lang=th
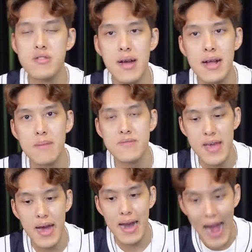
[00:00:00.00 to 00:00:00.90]
เจอกับเชี
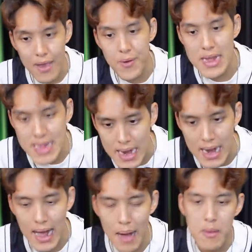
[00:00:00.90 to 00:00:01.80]
ยงรายยูไนเต็ด
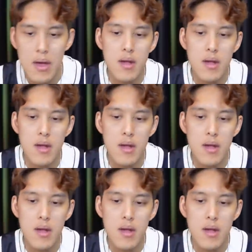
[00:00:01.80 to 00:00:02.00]
นะครับ